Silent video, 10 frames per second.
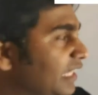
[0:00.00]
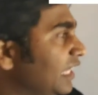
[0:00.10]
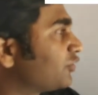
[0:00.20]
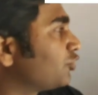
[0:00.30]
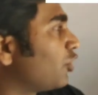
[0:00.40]

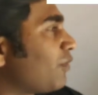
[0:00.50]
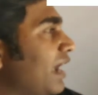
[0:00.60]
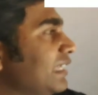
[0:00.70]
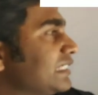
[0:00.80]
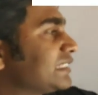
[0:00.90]
एक्स और
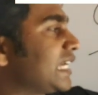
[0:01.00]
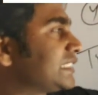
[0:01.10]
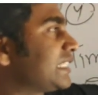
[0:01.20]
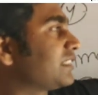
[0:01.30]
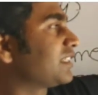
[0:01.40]
वाई के साथ
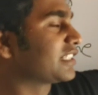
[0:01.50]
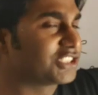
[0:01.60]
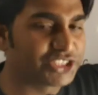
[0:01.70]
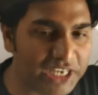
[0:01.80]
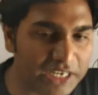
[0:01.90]
साथ अगर
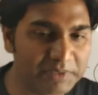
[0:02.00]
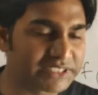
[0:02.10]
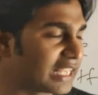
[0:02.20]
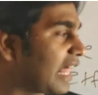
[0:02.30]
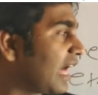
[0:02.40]
जेड भी
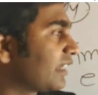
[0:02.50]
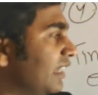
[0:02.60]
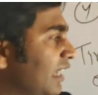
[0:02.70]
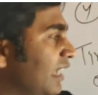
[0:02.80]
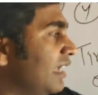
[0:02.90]
चला
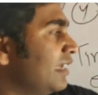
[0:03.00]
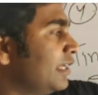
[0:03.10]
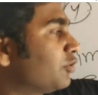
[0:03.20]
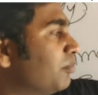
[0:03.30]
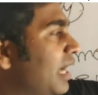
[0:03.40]
रहे हैं
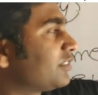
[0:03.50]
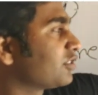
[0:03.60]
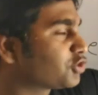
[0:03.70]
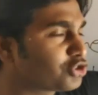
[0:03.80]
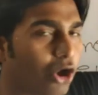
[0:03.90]
तो
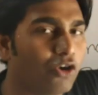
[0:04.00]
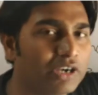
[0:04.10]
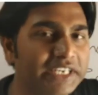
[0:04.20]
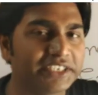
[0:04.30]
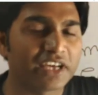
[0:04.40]
मात्र छ
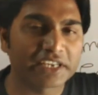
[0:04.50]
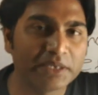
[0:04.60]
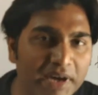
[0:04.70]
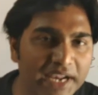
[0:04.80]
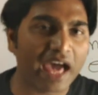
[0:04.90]
लीटर
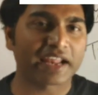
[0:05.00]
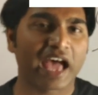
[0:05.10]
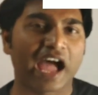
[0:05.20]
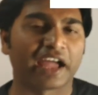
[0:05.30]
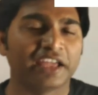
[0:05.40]
ही भरा
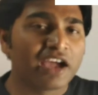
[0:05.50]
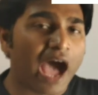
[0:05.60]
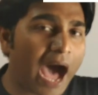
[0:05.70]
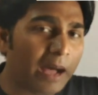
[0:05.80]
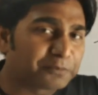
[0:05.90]
रहा है
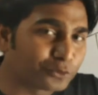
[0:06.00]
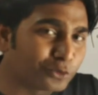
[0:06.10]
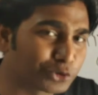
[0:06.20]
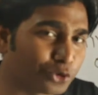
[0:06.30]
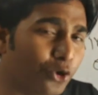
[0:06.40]
आप
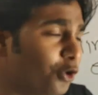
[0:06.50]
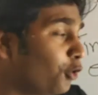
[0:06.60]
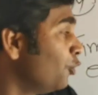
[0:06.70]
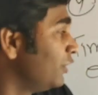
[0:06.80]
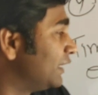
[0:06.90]
सोचो
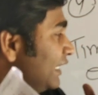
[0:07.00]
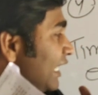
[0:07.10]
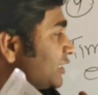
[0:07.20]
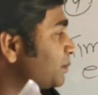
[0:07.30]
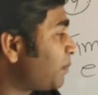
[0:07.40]
कि
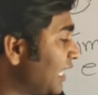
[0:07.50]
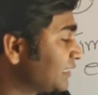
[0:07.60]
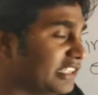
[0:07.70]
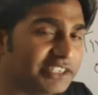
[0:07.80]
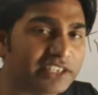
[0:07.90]
एक्स
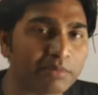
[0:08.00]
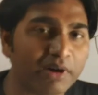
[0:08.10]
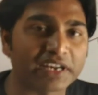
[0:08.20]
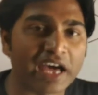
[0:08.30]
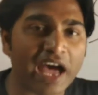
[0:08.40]
पांच लीटर
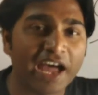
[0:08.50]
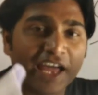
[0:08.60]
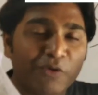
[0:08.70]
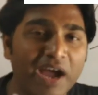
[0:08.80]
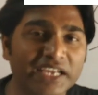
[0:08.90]
भर रहा
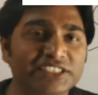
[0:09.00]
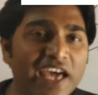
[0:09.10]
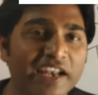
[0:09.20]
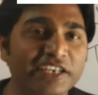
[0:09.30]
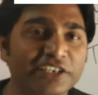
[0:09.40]
है वाई
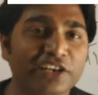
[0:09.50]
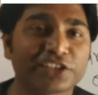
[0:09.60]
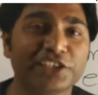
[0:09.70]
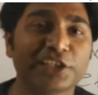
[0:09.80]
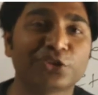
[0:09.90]
चार लीटर
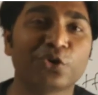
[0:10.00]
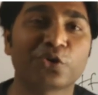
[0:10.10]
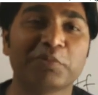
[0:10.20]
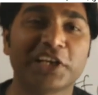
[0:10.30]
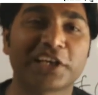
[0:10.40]
तो ये
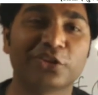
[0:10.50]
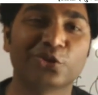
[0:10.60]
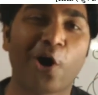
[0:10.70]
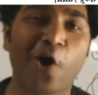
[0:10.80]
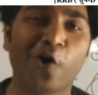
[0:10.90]
दोनों मिलकर
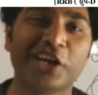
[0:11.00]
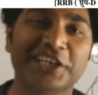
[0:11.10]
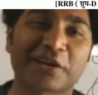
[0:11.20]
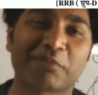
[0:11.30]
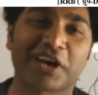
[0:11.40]
नौ
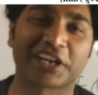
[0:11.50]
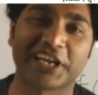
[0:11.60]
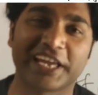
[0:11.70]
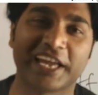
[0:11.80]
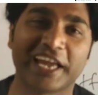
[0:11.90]
लीटर भर
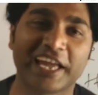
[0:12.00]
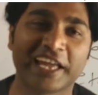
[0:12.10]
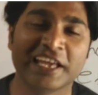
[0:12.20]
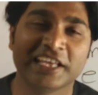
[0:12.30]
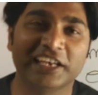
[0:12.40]
रहे
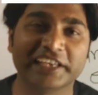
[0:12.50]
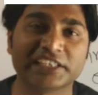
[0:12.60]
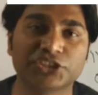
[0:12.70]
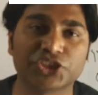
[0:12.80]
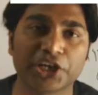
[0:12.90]
हैं
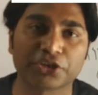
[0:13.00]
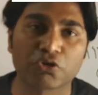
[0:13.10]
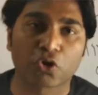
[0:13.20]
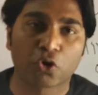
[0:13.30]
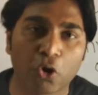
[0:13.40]
लेकिन जेड
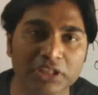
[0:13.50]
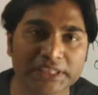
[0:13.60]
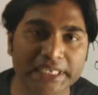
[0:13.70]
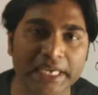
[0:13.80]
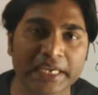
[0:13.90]
को खोल
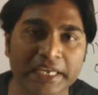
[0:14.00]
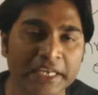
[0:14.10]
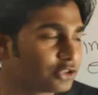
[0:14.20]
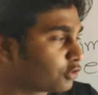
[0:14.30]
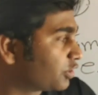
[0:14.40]
दिए
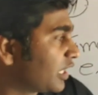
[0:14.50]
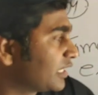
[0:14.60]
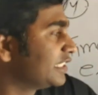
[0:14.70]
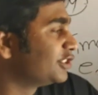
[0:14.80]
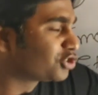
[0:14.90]
तो टंकी